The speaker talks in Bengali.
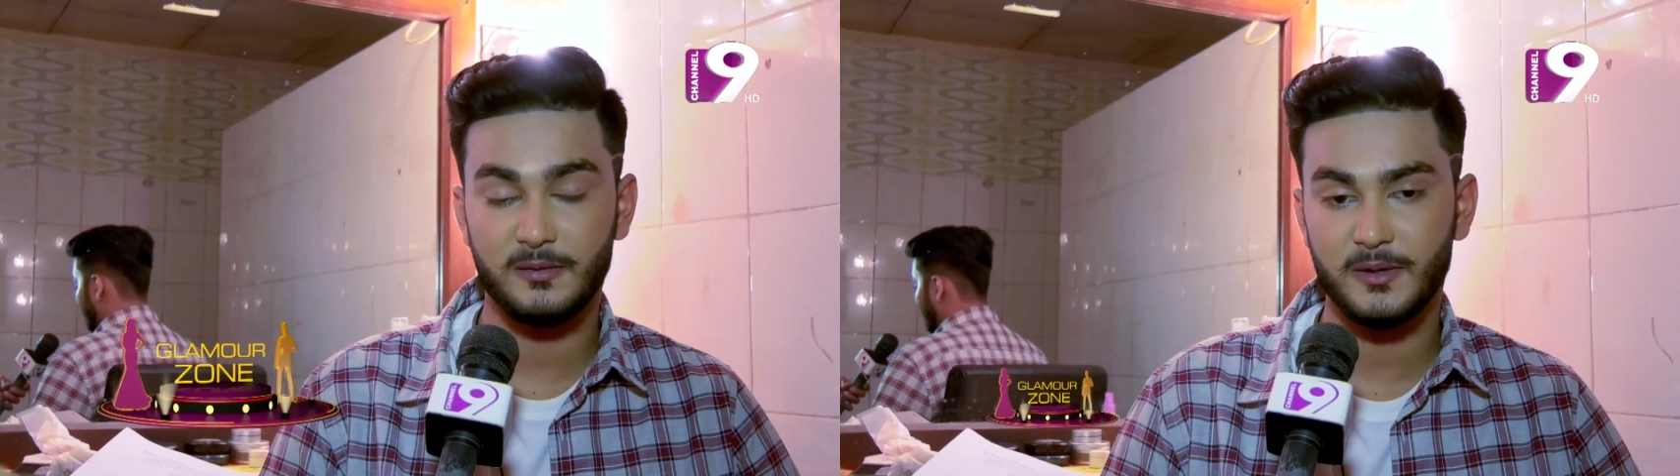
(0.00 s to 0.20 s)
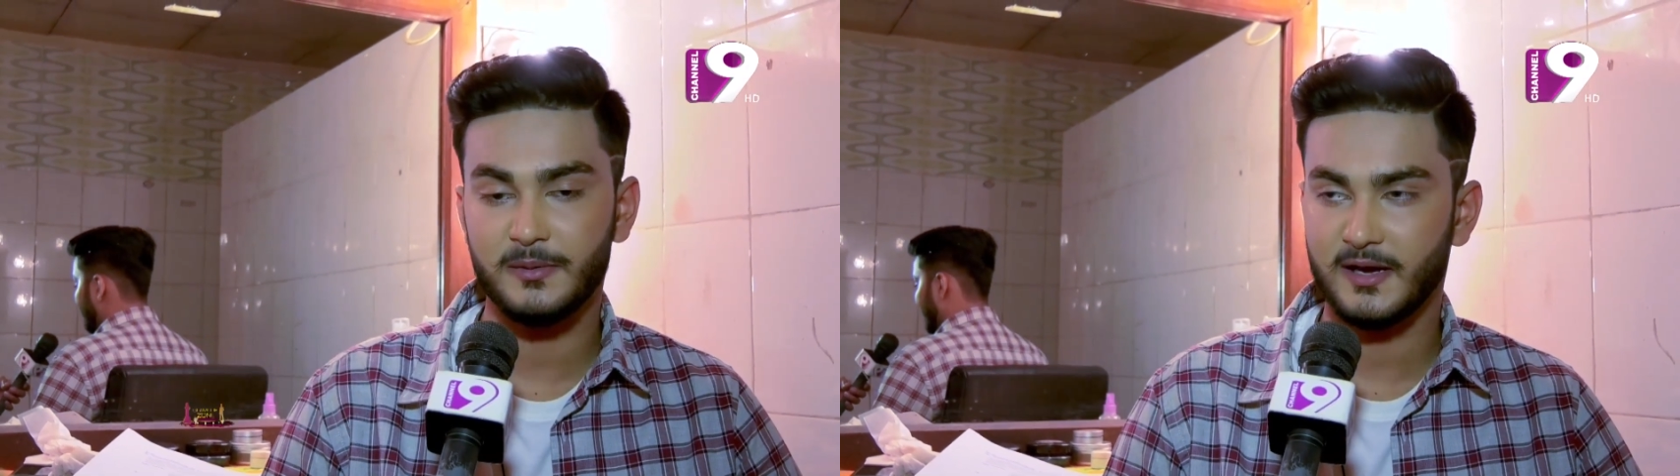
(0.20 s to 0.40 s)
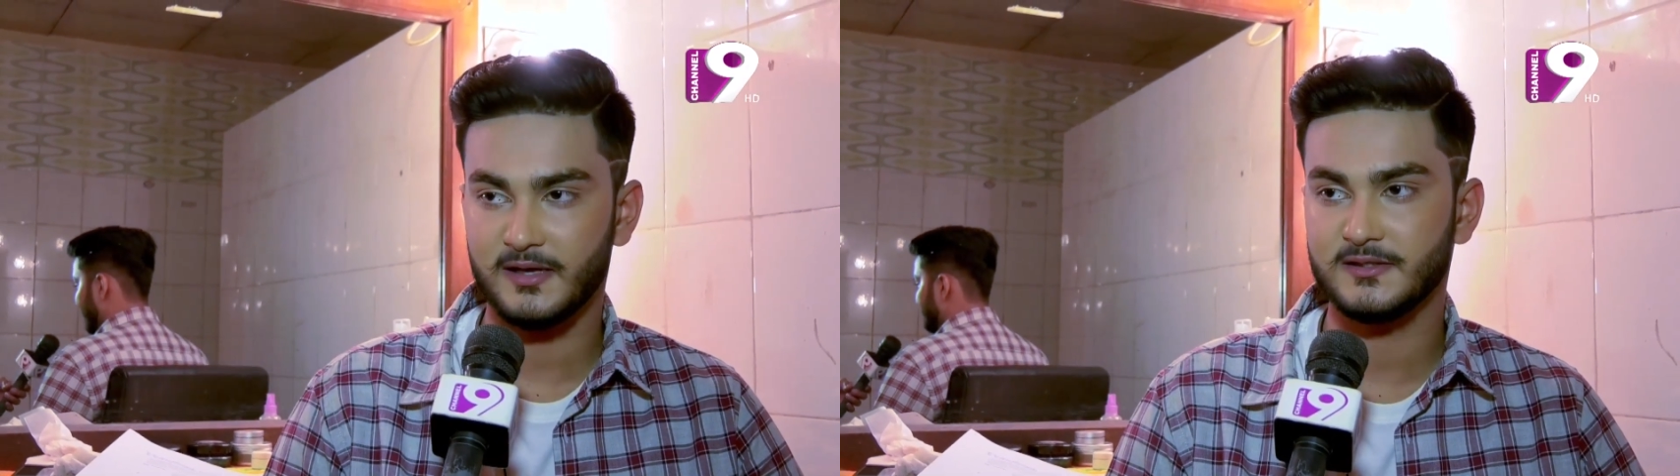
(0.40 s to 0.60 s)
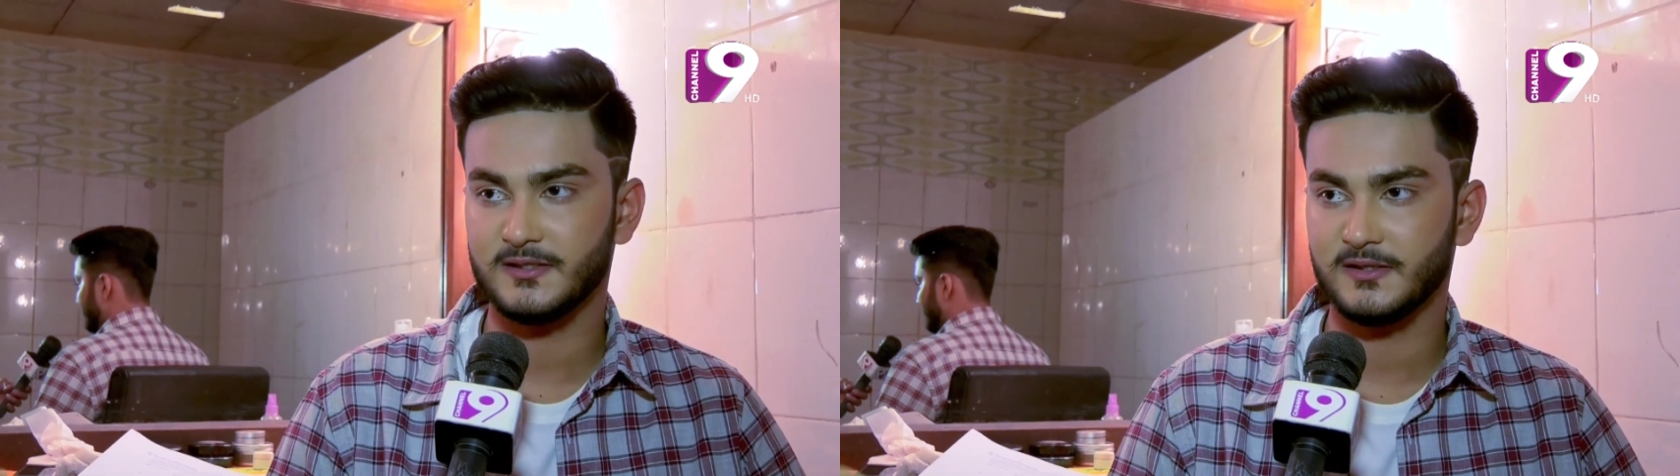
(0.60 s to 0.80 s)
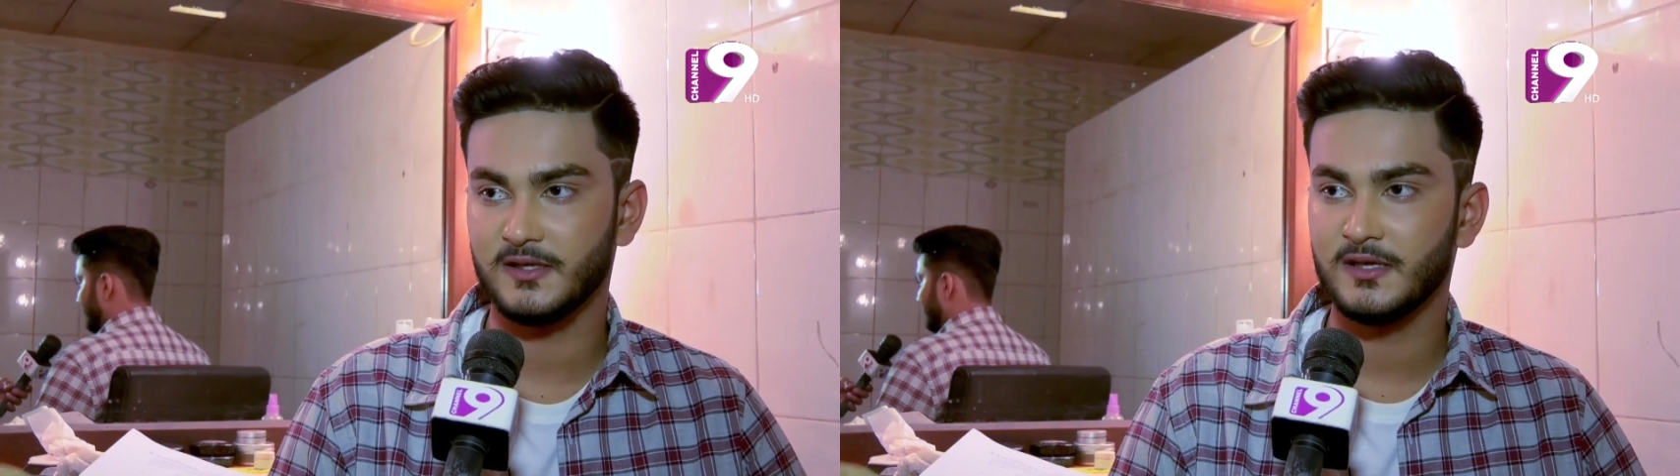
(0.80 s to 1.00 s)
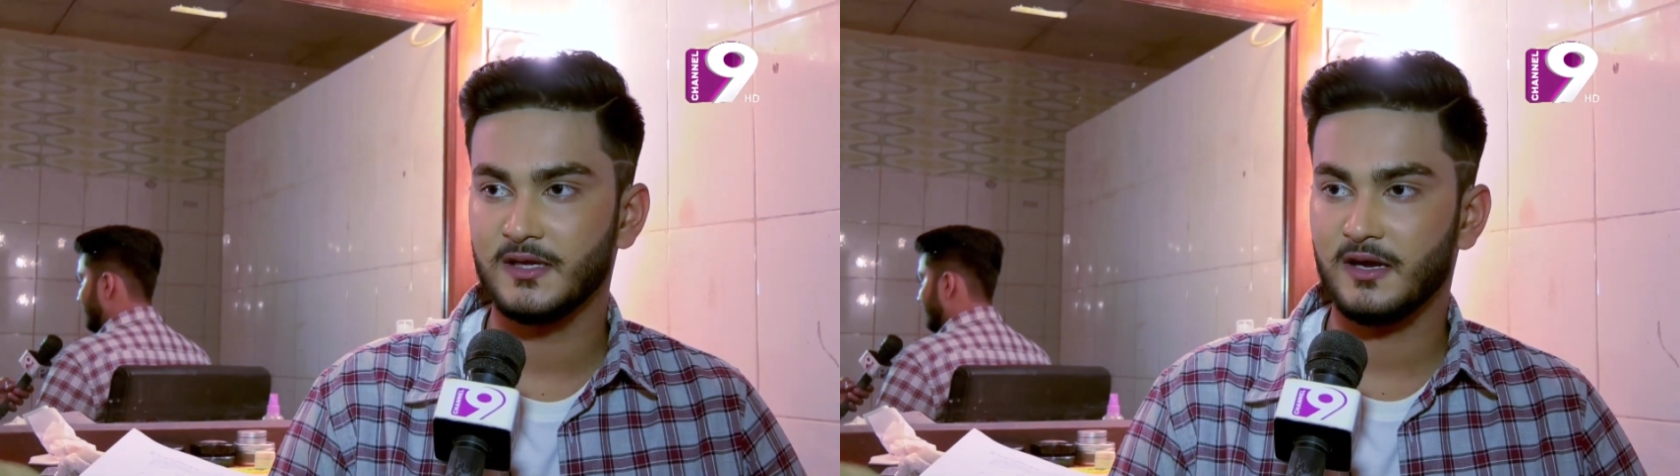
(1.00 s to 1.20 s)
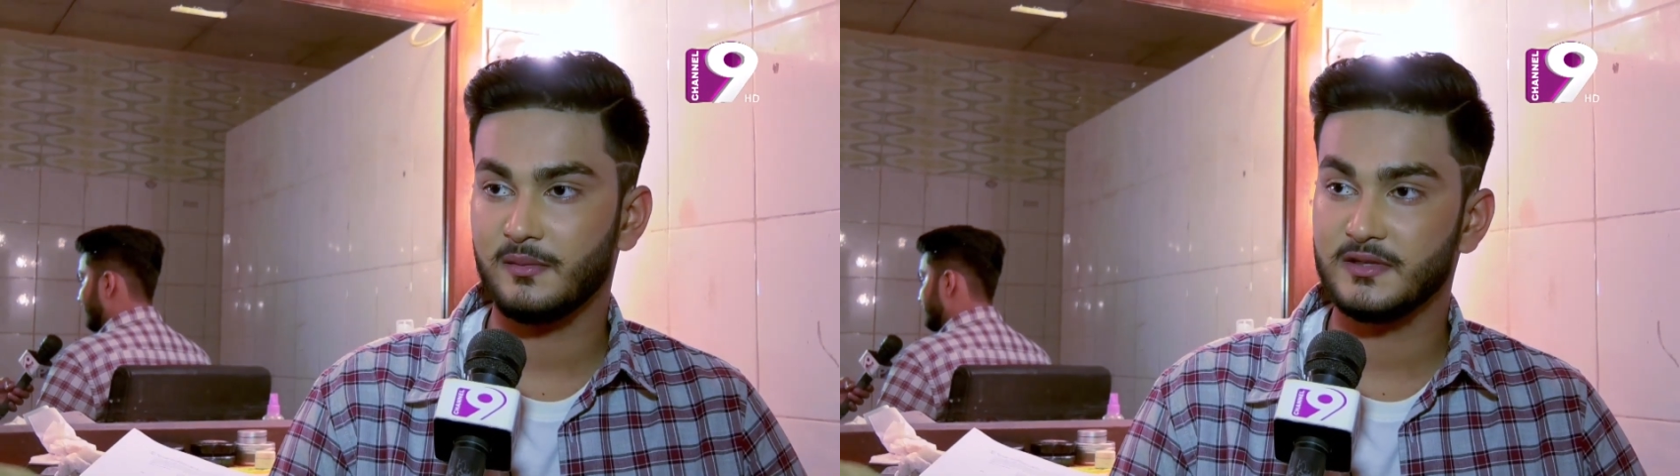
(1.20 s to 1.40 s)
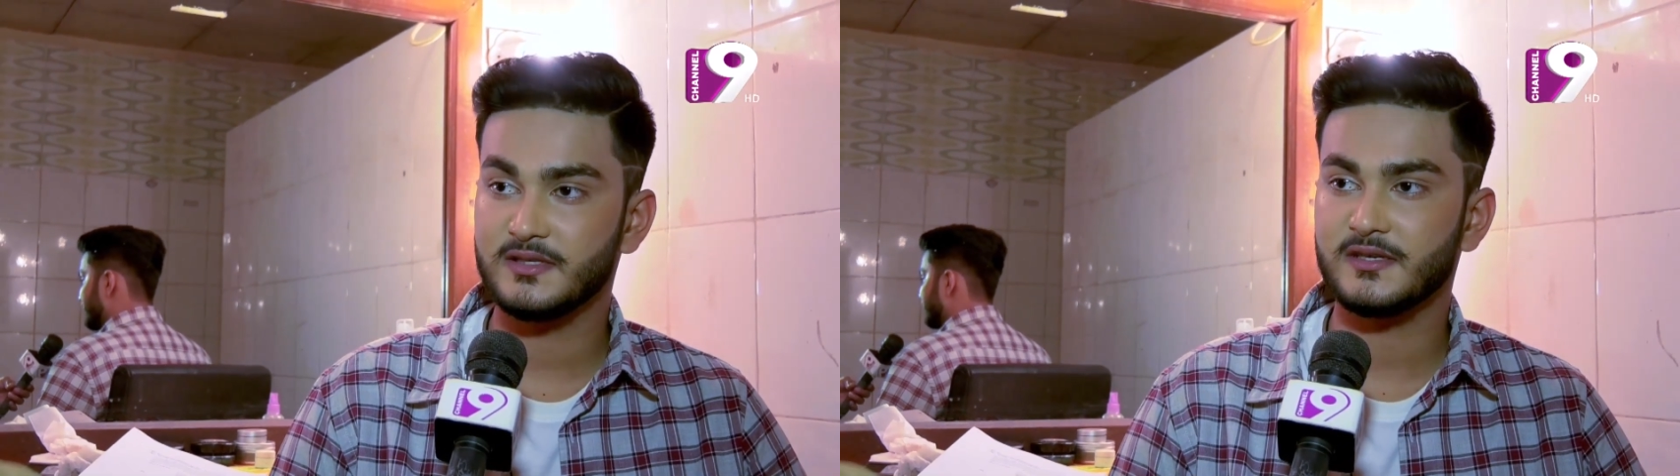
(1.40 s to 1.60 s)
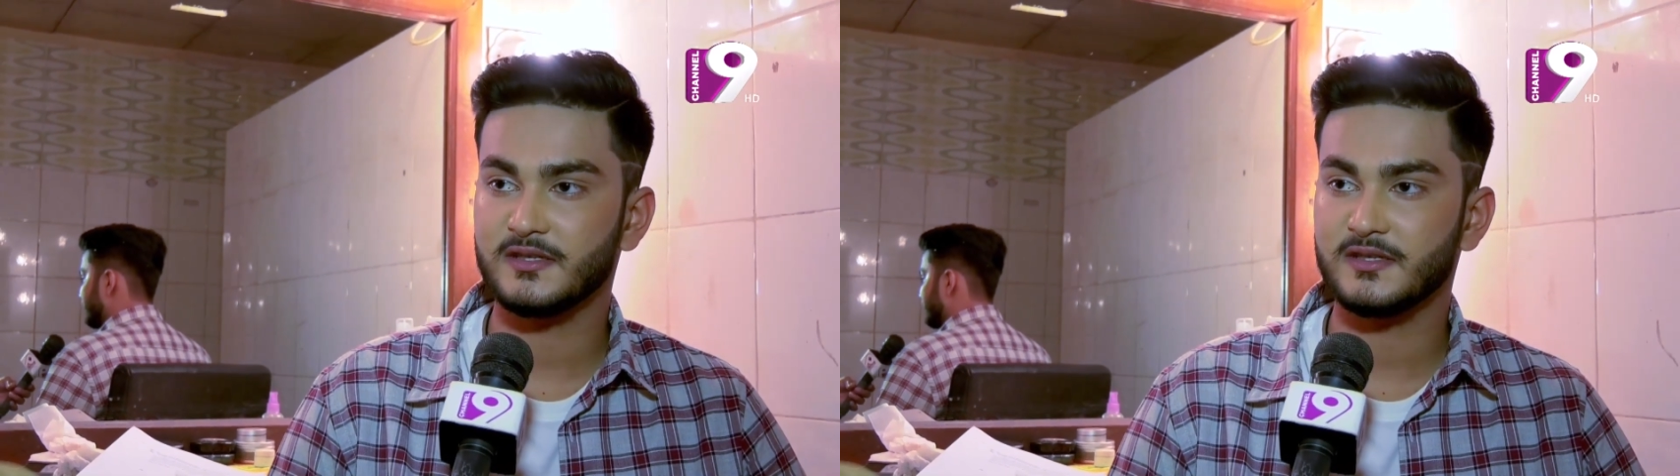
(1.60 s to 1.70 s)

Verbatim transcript: এইভাবে আঁকাচ্ছে আমার নিজের